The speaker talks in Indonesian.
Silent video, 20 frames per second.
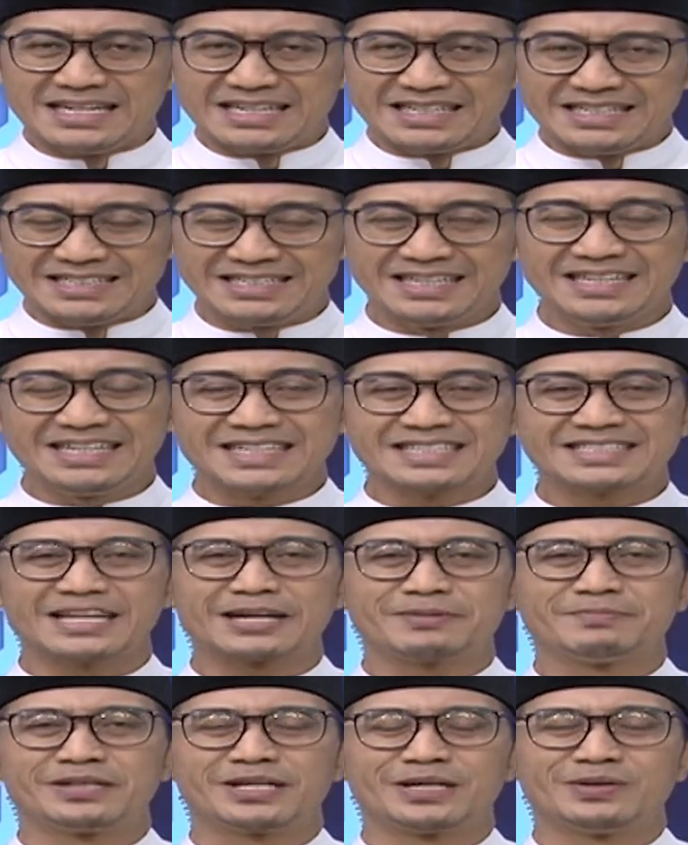Di
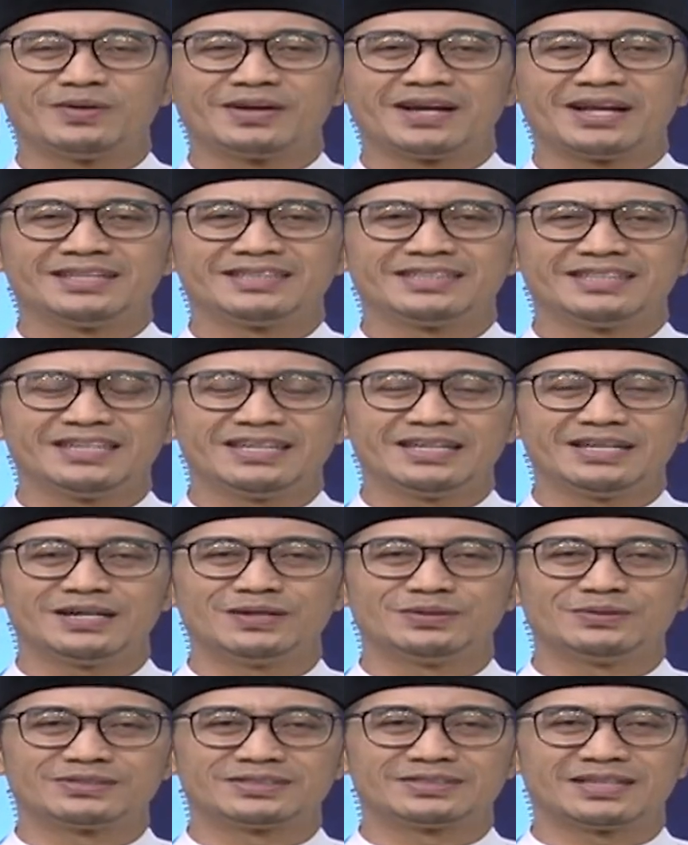segmen kedua nanti
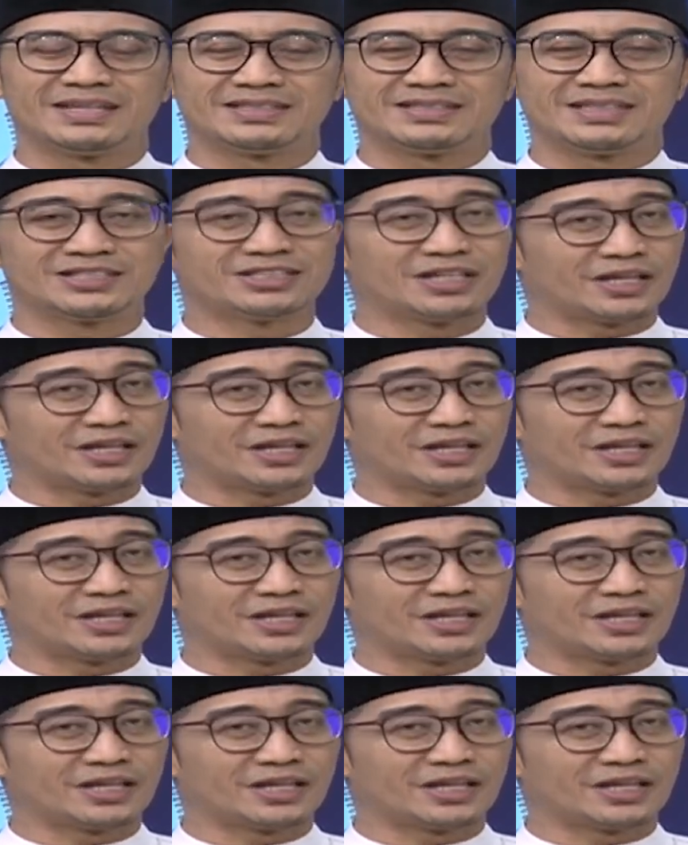Ustadz